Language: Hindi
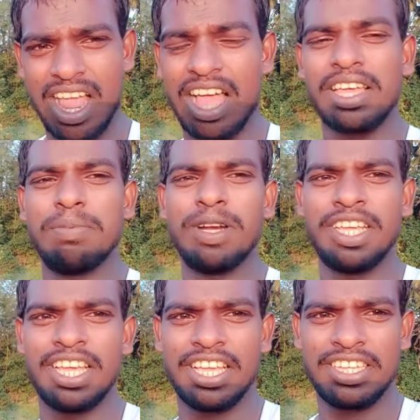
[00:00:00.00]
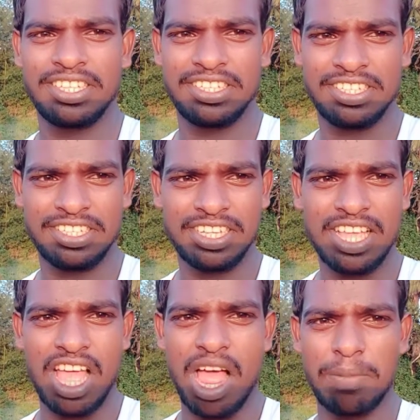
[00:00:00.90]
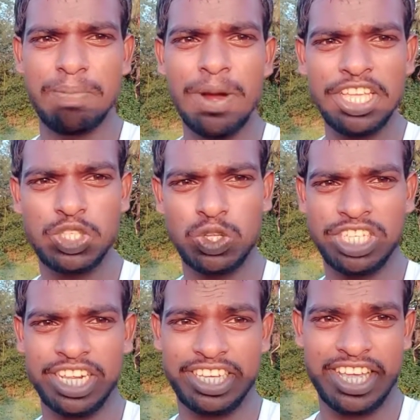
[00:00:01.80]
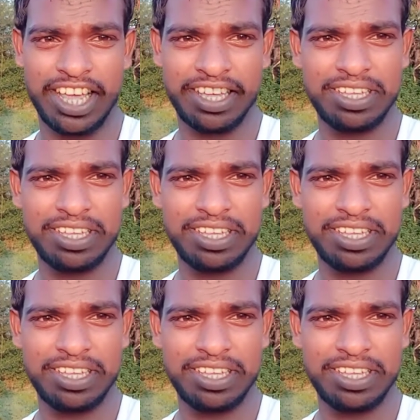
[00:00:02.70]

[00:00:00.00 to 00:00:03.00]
आगे बढ़िए आप बड़ी सोच रखिए